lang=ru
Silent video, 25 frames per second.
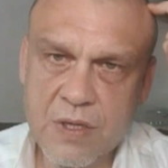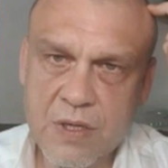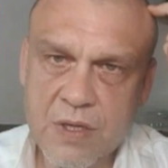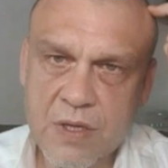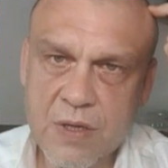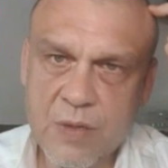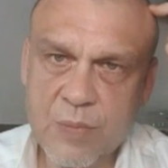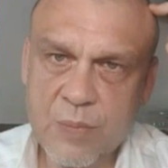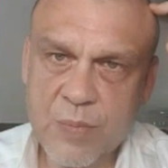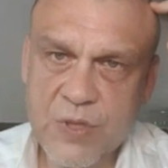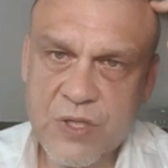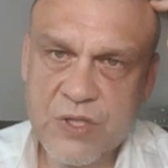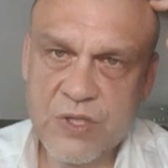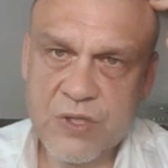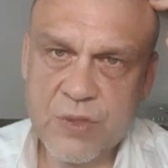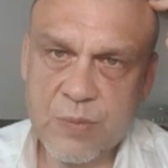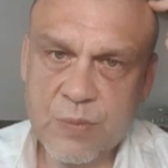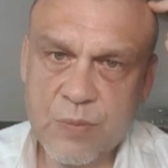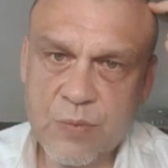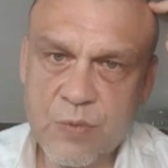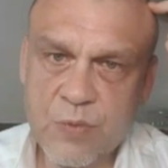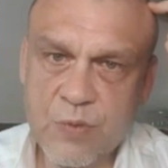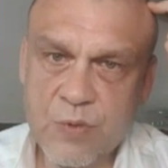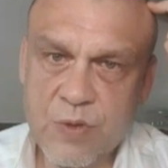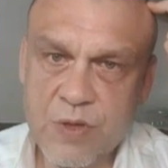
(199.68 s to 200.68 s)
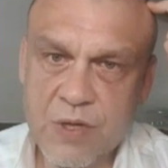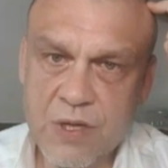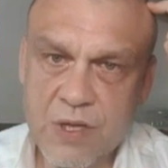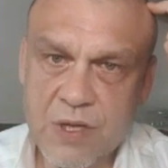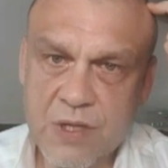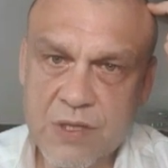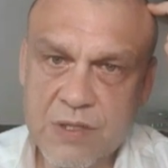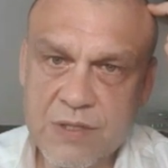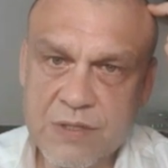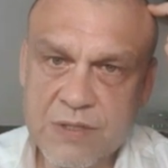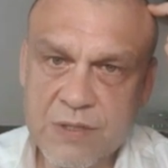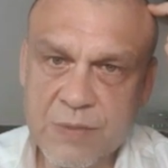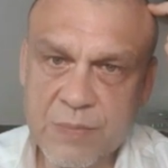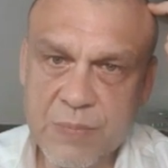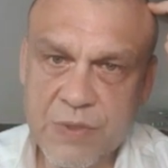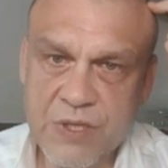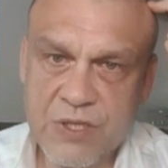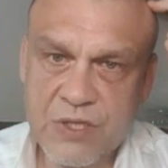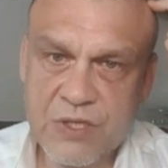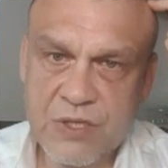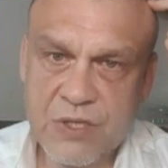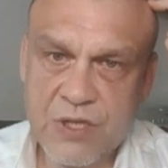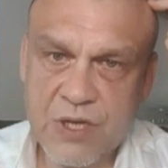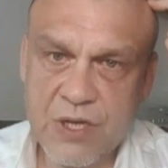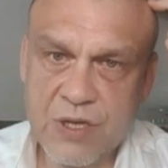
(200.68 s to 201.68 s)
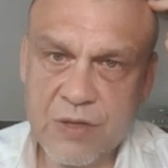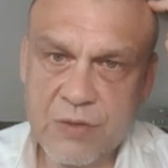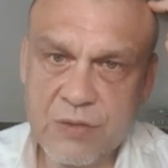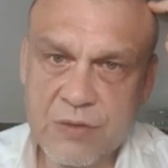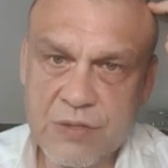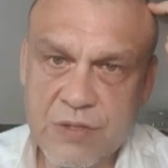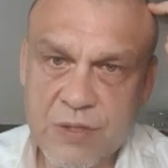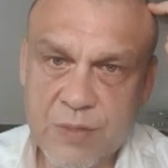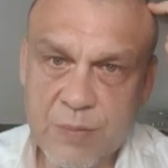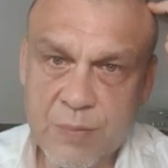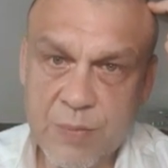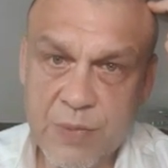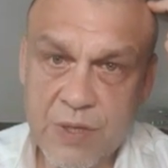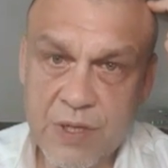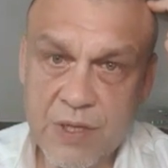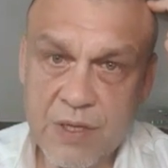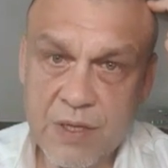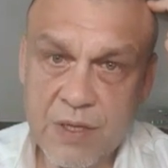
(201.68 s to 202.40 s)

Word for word: Почему я запрещаю себе